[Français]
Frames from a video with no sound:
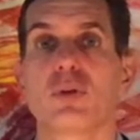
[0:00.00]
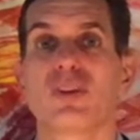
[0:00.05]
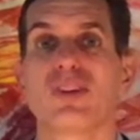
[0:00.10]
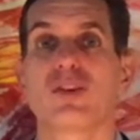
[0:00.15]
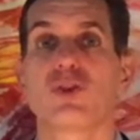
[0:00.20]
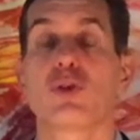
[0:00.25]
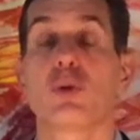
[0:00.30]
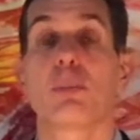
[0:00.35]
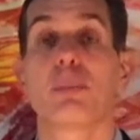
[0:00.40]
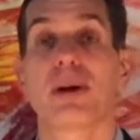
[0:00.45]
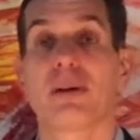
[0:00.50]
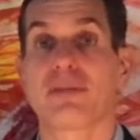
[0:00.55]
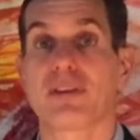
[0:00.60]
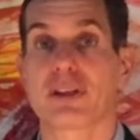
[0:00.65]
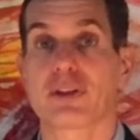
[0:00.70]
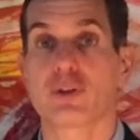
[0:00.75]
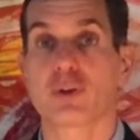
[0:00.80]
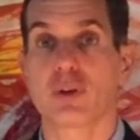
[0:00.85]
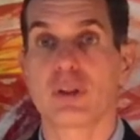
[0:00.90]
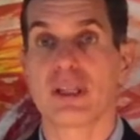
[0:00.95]
se
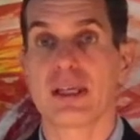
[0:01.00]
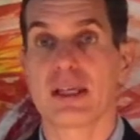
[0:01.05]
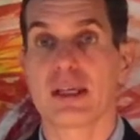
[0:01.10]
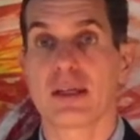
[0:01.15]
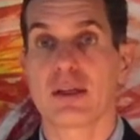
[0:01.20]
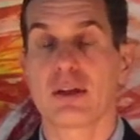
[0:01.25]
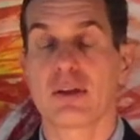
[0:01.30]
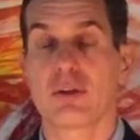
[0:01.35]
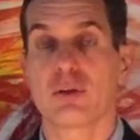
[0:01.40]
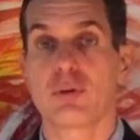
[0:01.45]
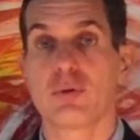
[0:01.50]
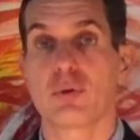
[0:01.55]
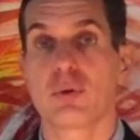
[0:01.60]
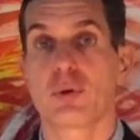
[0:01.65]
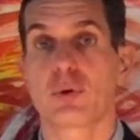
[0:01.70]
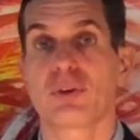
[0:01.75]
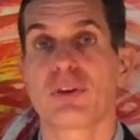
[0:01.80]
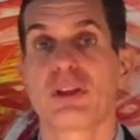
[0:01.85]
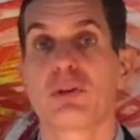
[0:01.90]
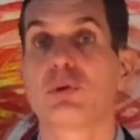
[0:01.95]
perfectionner, une
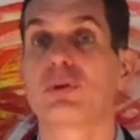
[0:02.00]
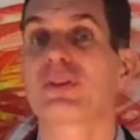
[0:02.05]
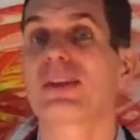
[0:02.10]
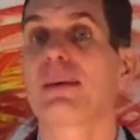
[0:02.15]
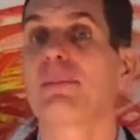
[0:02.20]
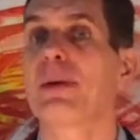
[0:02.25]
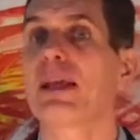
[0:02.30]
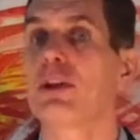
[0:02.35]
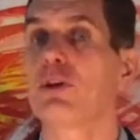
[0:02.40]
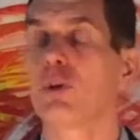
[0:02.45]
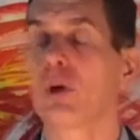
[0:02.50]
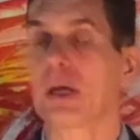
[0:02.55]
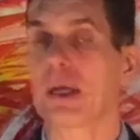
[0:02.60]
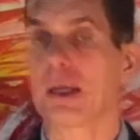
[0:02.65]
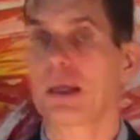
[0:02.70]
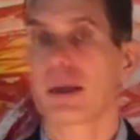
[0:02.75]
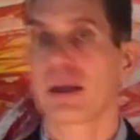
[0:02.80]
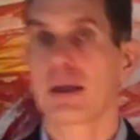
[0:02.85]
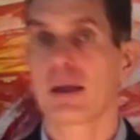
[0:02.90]
volonté de s'améliorer.